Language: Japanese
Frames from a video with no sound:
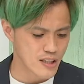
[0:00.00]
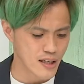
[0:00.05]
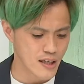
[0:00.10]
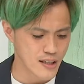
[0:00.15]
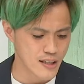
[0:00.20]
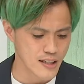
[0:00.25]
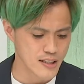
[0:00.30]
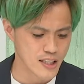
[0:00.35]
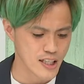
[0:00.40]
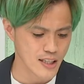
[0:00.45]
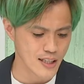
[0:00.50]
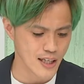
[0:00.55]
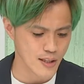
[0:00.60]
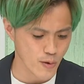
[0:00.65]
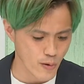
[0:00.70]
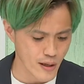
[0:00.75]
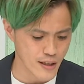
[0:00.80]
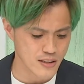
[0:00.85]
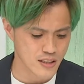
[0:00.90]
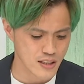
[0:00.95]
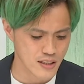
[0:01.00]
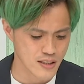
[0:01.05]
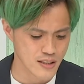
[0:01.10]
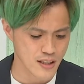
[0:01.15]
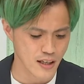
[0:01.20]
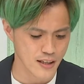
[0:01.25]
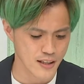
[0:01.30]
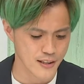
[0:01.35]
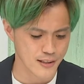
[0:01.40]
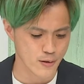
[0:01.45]
経験者などが審
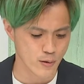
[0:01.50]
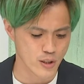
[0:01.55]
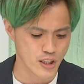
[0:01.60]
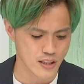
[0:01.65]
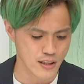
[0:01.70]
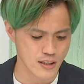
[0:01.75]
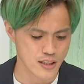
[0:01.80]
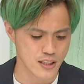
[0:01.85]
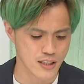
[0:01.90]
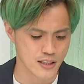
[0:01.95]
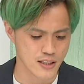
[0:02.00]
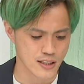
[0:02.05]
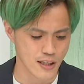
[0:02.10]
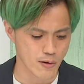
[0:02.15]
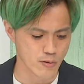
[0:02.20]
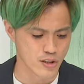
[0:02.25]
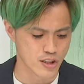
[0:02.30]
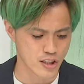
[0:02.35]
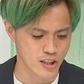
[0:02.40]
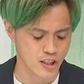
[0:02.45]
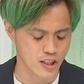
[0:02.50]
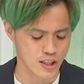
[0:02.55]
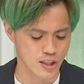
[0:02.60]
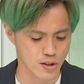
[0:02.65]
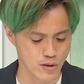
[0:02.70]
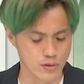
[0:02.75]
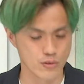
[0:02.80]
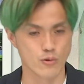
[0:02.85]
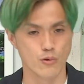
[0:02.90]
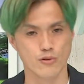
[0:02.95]
査員として審査を実施
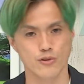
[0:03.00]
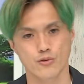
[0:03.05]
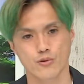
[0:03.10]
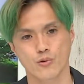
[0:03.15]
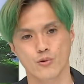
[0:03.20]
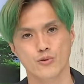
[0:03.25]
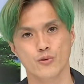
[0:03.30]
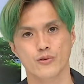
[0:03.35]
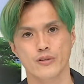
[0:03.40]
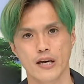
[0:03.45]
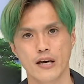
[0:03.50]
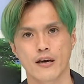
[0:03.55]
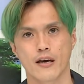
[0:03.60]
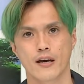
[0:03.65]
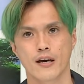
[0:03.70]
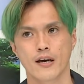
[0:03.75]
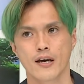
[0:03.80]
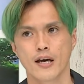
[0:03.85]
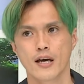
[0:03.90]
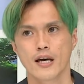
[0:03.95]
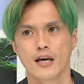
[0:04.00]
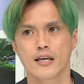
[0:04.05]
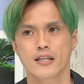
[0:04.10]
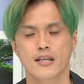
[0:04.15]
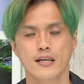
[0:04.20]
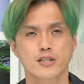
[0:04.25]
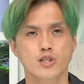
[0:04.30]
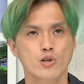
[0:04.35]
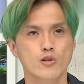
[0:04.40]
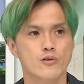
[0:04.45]
するということで、うん、
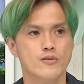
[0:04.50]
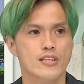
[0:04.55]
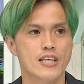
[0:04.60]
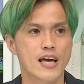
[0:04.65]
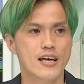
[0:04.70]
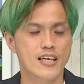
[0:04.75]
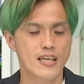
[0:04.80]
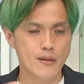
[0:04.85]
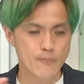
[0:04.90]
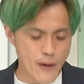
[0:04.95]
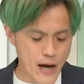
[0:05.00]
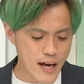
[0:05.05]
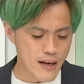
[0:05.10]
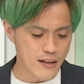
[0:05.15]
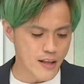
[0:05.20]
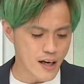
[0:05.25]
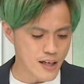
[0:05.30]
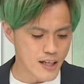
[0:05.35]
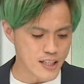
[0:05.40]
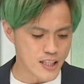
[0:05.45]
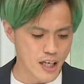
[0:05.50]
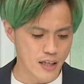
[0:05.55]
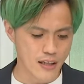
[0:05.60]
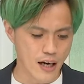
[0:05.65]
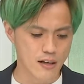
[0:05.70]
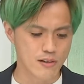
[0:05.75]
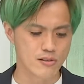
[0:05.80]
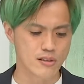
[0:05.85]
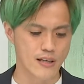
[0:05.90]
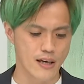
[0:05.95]
でその出来栄えだけじゃ
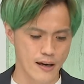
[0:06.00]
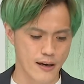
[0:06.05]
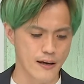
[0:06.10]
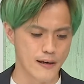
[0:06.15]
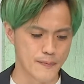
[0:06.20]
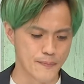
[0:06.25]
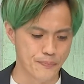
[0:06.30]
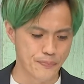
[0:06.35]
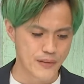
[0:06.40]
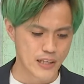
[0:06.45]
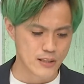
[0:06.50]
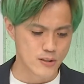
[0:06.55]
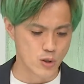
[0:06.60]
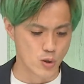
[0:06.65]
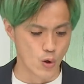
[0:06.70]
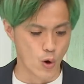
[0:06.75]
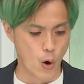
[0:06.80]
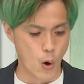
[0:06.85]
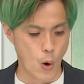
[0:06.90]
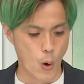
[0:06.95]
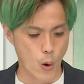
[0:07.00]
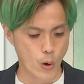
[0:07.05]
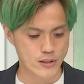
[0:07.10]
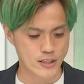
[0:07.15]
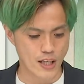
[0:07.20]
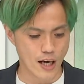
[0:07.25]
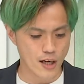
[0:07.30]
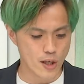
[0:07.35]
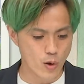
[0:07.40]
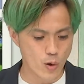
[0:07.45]
なくて、ね、その
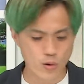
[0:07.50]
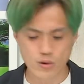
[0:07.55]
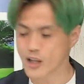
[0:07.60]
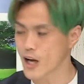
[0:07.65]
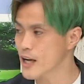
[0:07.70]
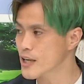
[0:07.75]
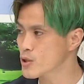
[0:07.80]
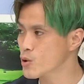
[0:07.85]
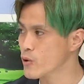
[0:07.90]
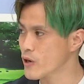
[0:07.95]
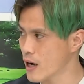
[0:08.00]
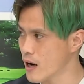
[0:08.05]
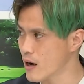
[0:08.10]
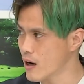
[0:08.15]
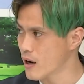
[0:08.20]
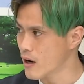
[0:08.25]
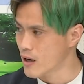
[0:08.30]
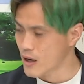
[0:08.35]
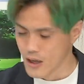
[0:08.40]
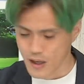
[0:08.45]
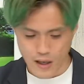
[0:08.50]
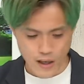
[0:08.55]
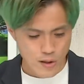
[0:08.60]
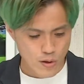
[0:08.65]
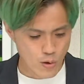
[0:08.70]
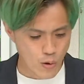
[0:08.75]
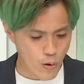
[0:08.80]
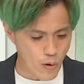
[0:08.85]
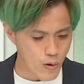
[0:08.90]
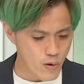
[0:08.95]
作業態度や、はい、
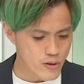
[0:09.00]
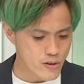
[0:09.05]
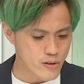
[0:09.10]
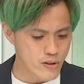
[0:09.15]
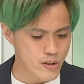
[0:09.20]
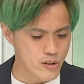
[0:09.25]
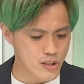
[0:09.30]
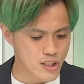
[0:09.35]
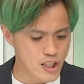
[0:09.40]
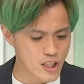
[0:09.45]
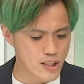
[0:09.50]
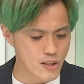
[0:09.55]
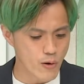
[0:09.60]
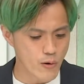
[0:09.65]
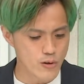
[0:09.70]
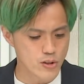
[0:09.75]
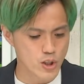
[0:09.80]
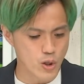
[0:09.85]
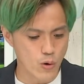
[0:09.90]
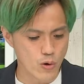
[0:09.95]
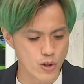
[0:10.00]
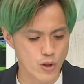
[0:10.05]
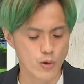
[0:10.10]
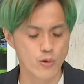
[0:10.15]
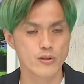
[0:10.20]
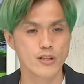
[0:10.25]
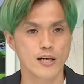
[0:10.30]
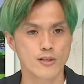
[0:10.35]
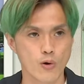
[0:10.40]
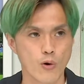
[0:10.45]
道具使用状
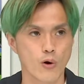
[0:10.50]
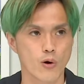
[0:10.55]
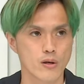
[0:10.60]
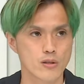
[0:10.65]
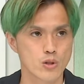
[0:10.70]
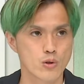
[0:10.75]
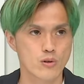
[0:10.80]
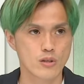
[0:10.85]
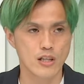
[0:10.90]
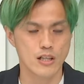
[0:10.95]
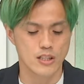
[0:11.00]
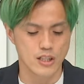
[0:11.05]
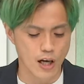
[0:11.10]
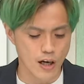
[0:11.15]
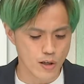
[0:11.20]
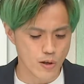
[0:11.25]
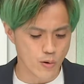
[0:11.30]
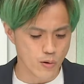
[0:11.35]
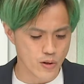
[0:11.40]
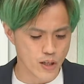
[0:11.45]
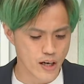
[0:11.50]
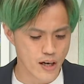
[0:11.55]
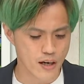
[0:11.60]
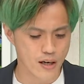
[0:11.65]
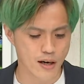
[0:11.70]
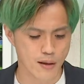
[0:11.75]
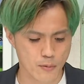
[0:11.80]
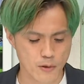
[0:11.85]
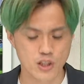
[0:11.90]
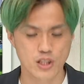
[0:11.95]
況などそういった作業経
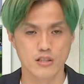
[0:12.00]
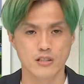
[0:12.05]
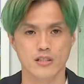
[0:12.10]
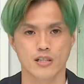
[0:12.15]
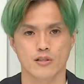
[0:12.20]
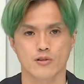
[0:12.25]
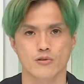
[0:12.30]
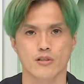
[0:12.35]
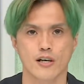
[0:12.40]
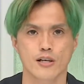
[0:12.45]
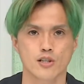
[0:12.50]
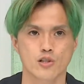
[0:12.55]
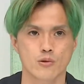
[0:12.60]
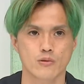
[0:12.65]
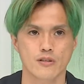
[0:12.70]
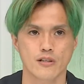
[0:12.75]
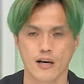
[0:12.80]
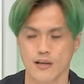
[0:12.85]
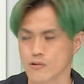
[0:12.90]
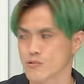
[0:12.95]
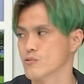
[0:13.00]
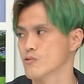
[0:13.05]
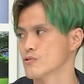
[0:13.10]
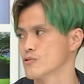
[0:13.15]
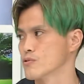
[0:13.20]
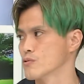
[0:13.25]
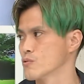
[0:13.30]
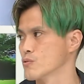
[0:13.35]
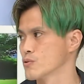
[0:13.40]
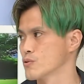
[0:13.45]
過も審査の対象になると
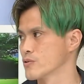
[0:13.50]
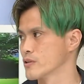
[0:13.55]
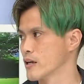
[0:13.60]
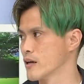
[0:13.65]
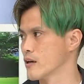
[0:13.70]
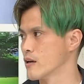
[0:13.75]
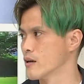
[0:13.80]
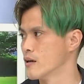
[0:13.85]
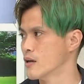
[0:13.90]
いうことで。ね